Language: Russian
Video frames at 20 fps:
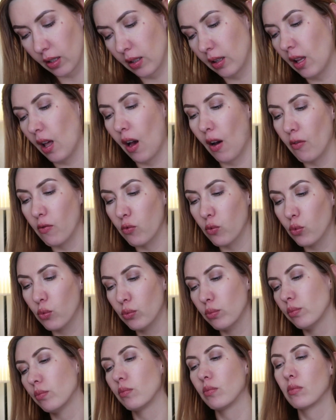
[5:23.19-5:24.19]

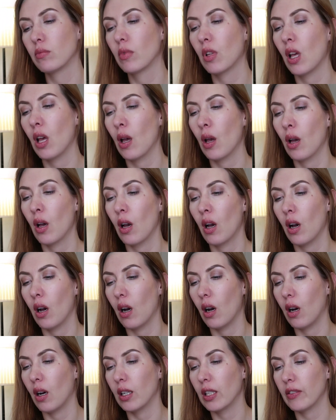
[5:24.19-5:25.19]
клаву
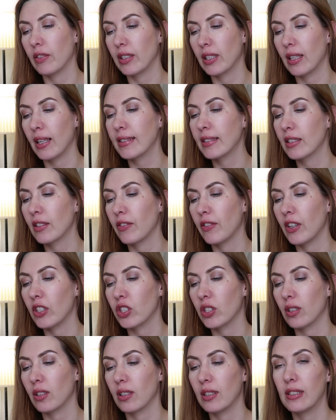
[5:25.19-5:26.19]
а, Revitalizing
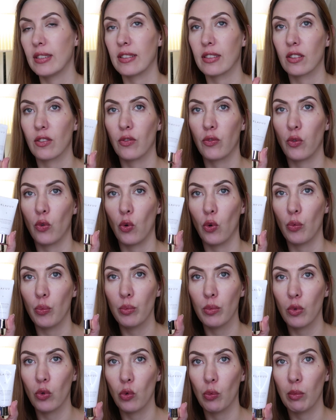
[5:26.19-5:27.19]
Facial Cleansing
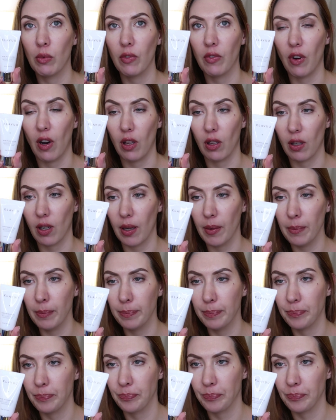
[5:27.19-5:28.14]
Foam, умывалка.